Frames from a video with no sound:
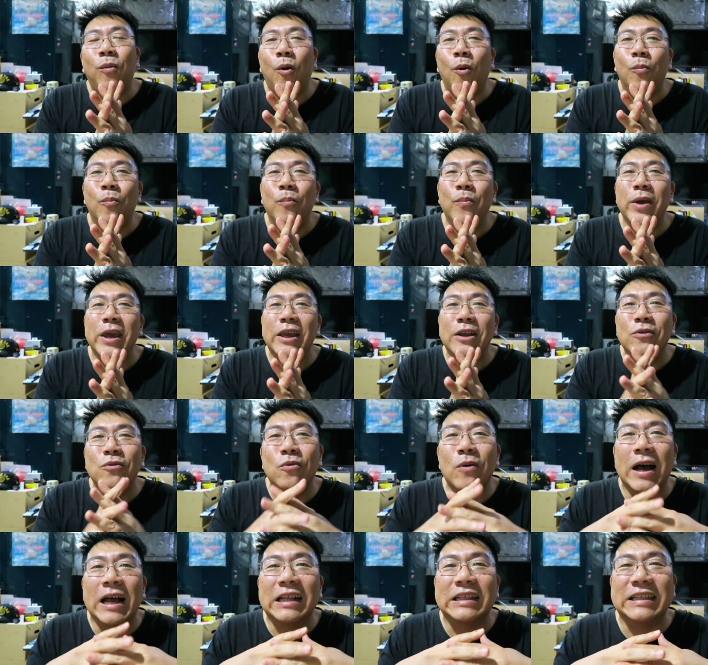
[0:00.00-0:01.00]
ผมไม่
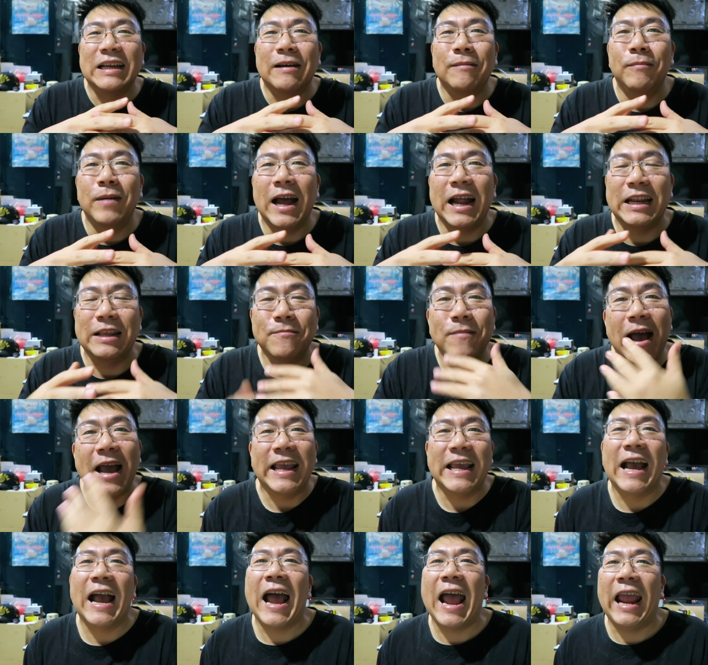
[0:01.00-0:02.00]
รู้ว่าจะอธิบา
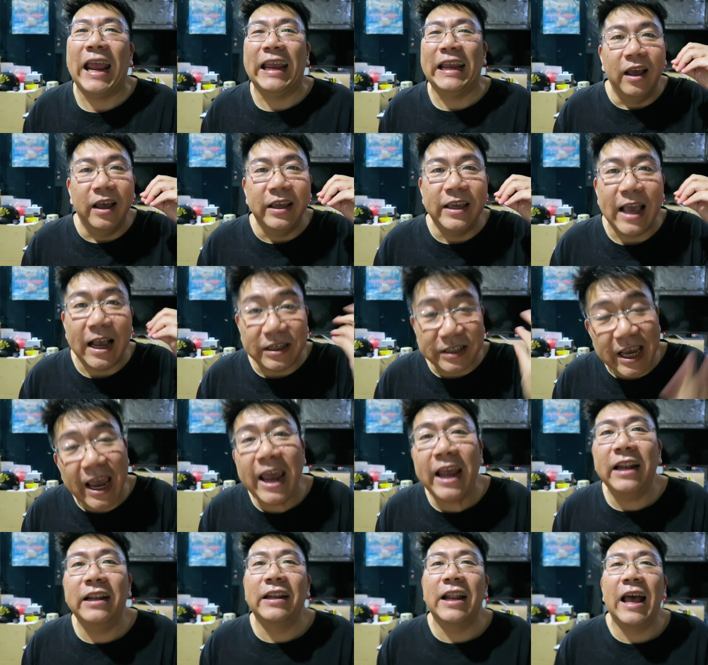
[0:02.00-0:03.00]
ยยังไงอย่าง
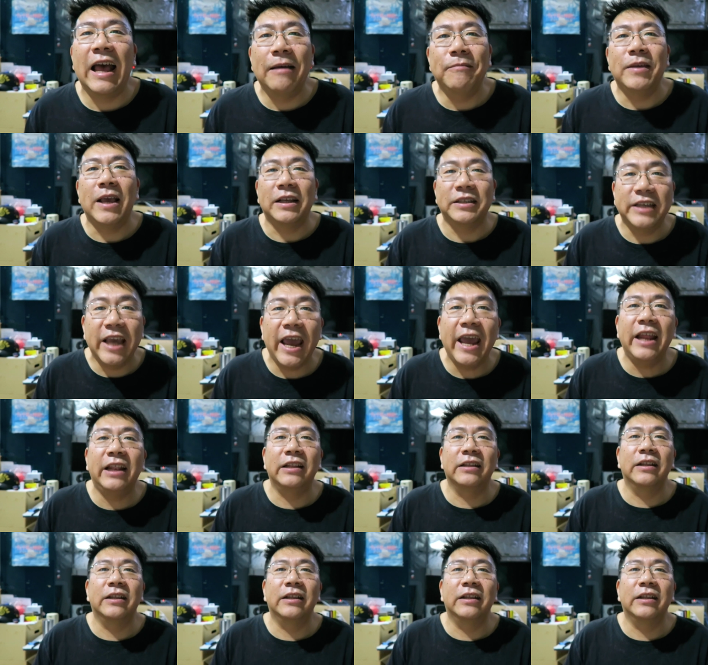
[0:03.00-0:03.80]
เช่นนะครับอย่างเช่น